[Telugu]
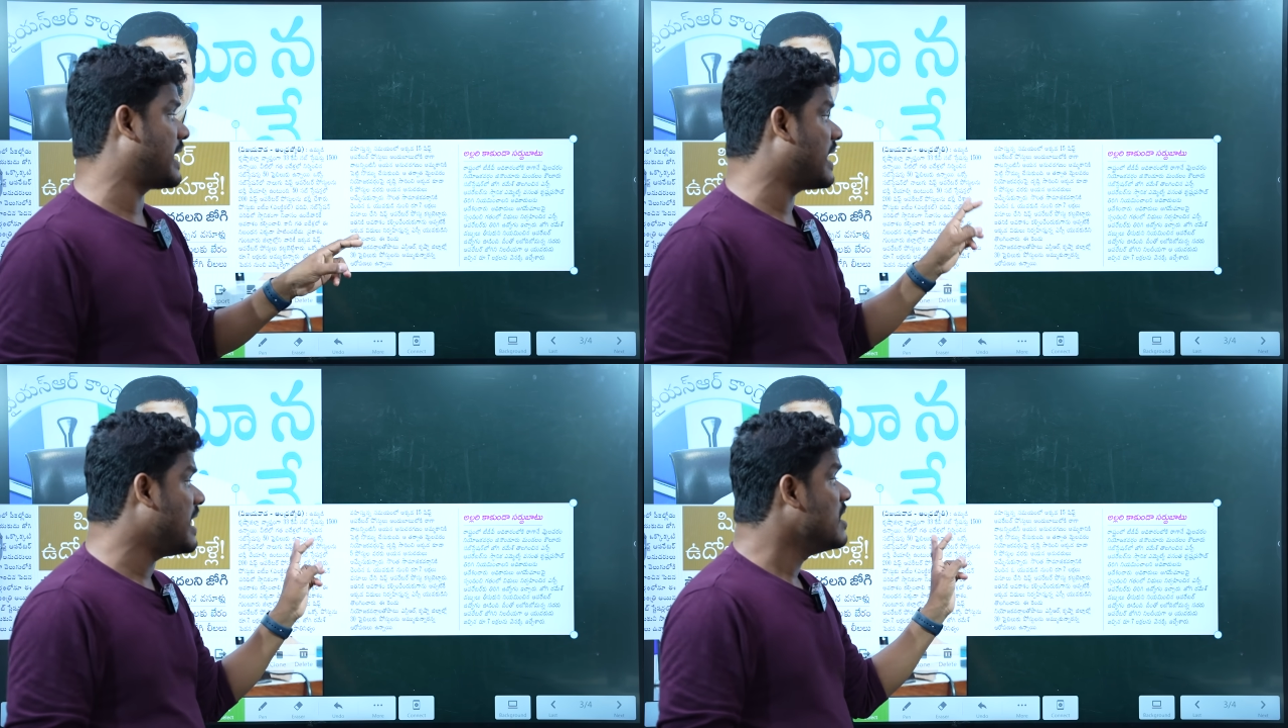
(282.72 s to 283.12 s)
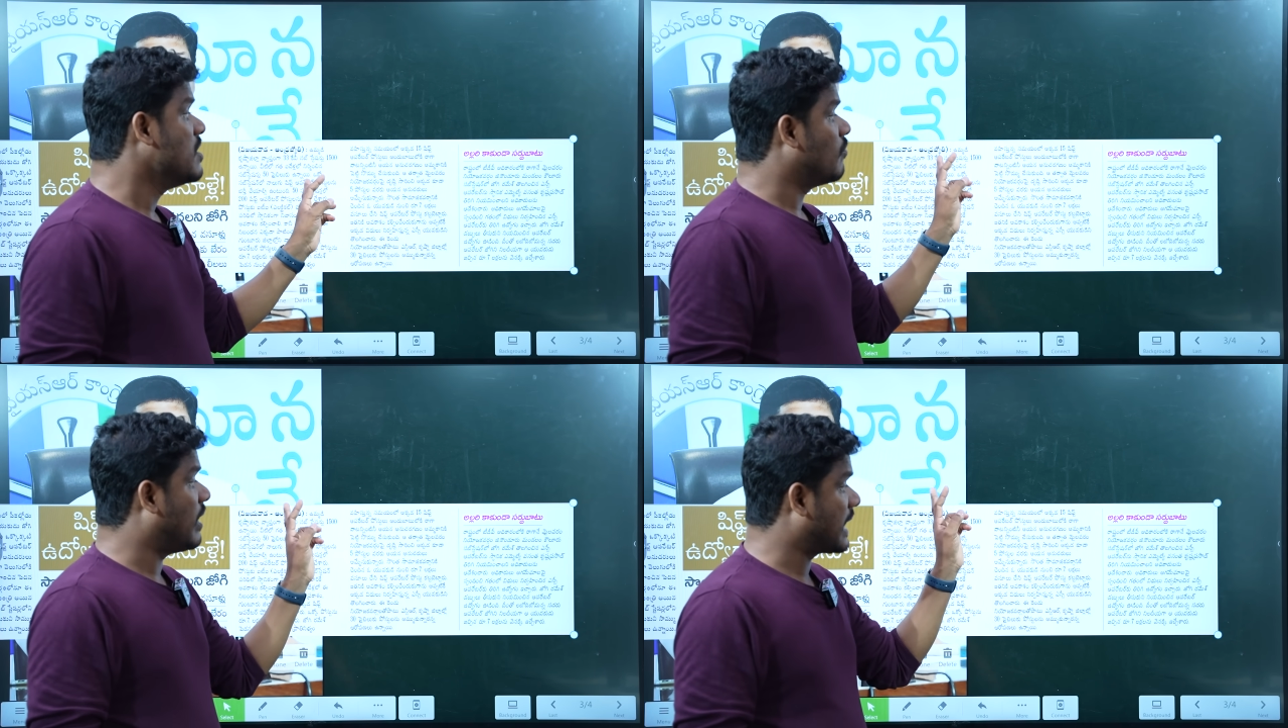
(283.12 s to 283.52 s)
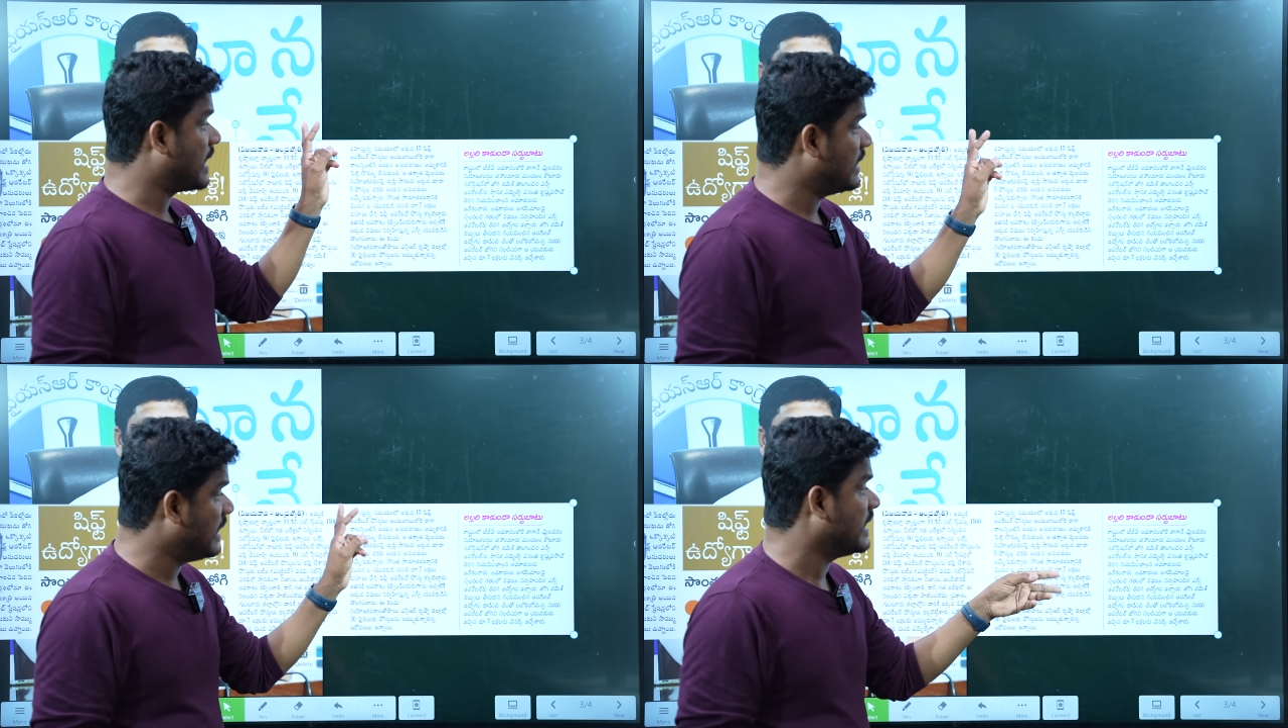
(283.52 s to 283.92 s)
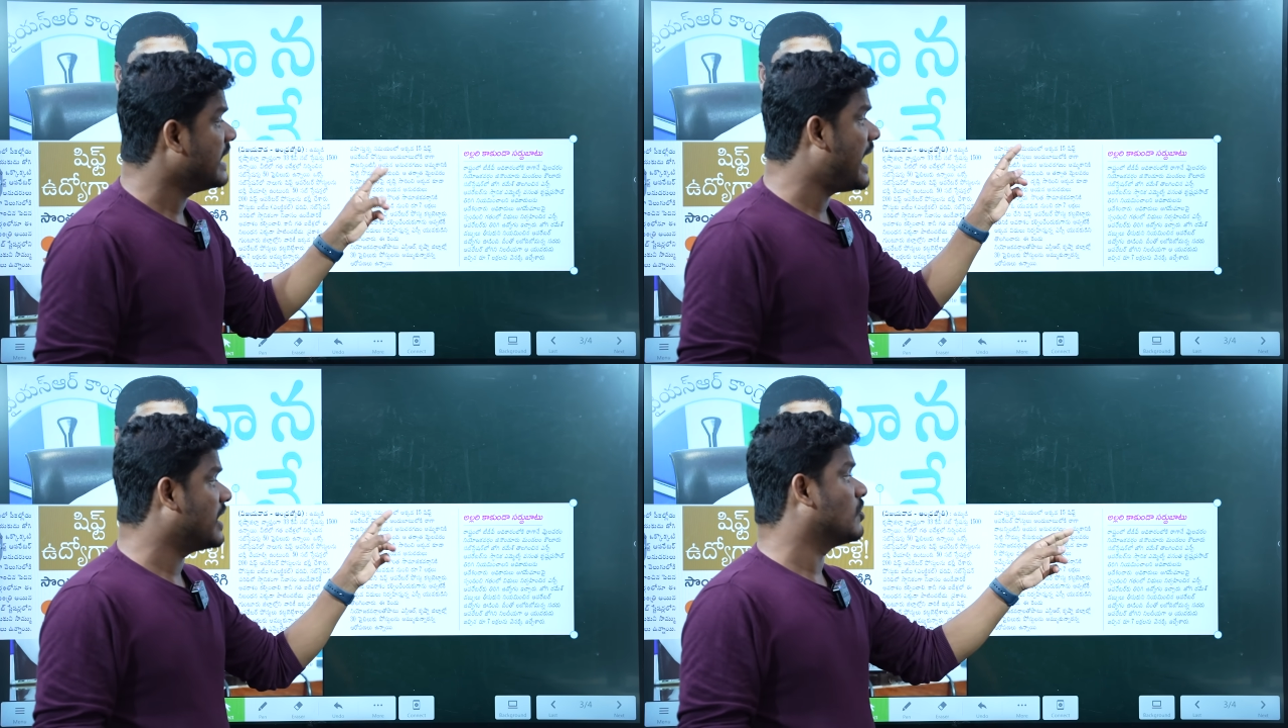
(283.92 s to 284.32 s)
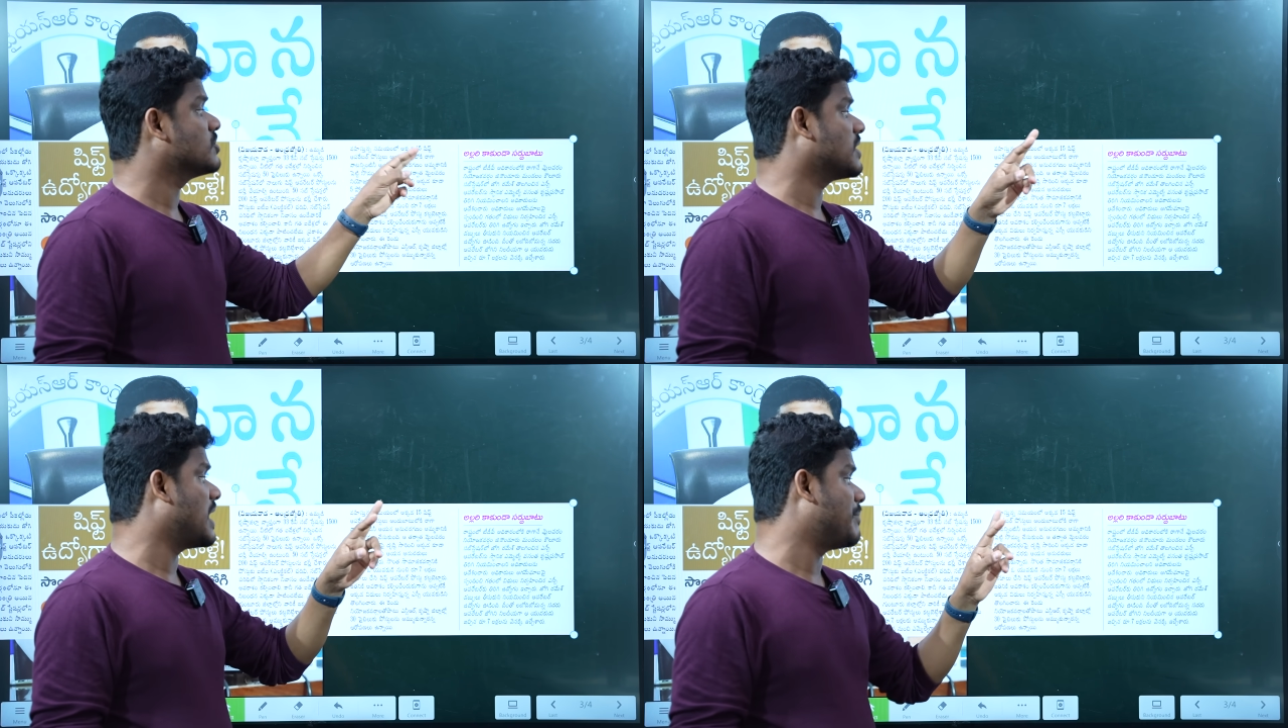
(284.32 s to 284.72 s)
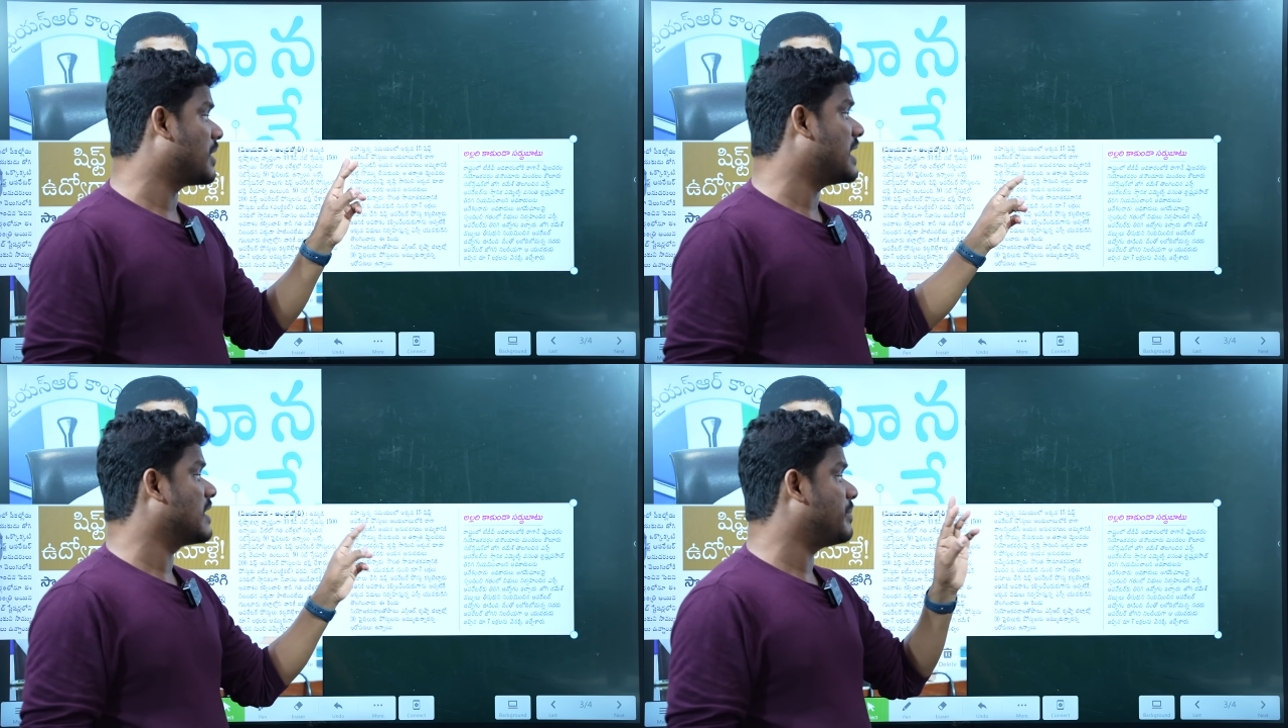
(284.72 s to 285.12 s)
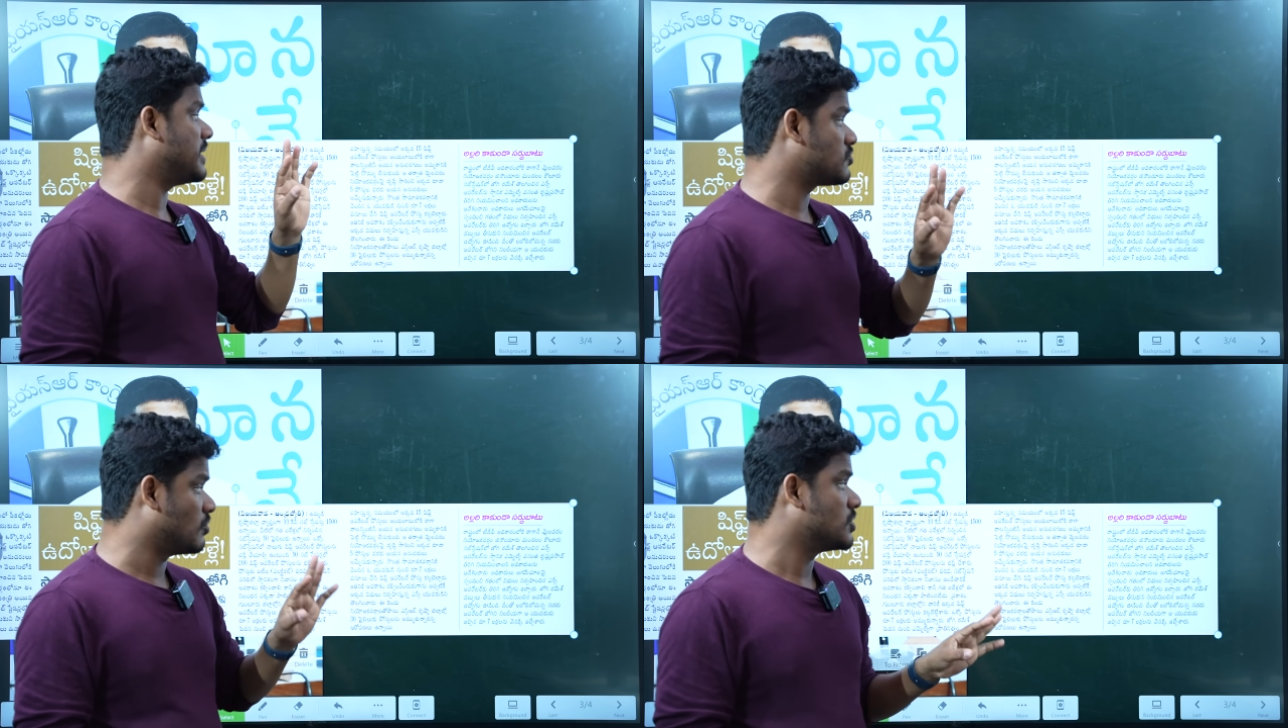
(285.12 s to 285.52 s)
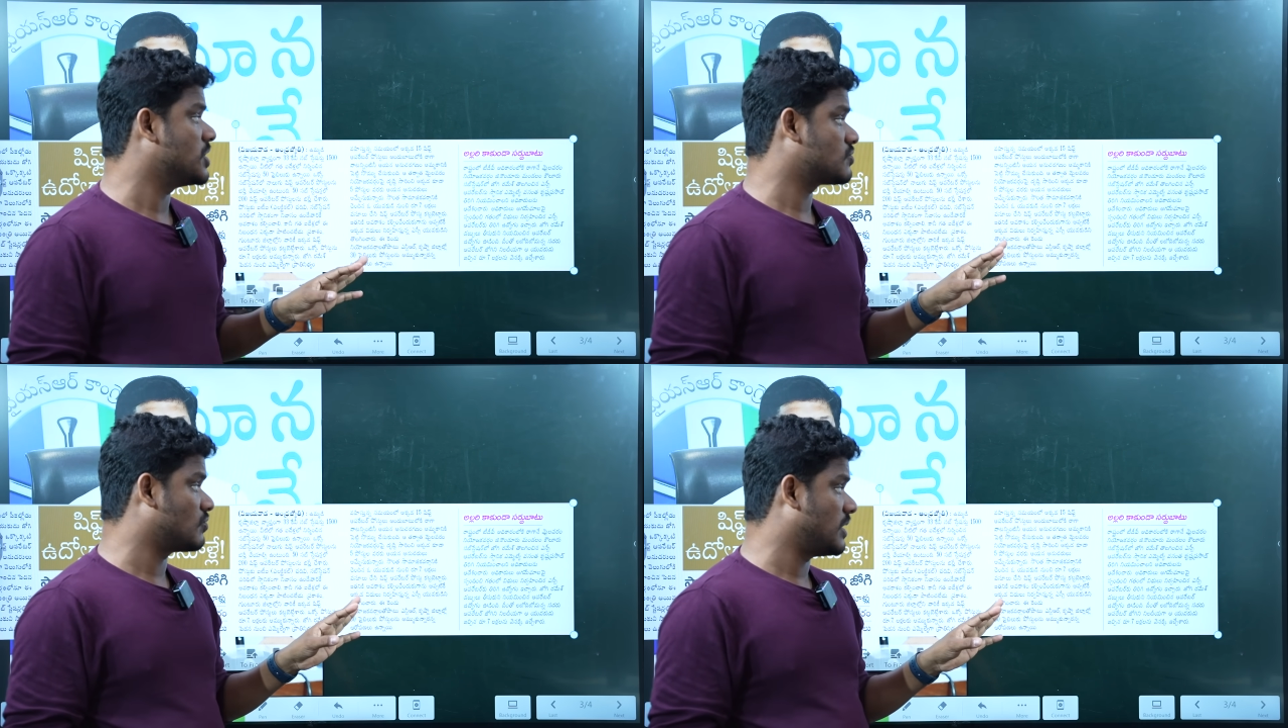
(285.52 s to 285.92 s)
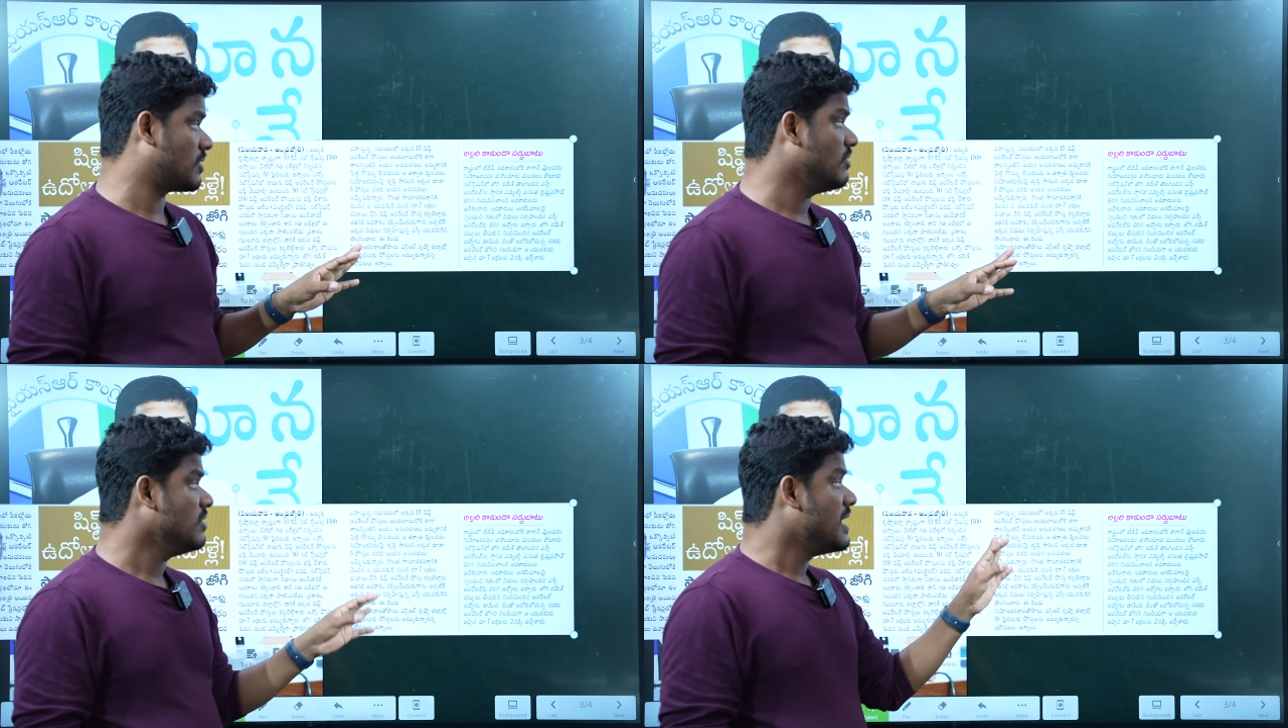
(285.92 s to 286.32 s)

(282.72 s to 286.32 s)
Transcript: రాగా వాటన్నింటినీ ఆయన అనుచరుల అమ్మకానికి పెట్టి సొమ్ము చేసుకున్నారు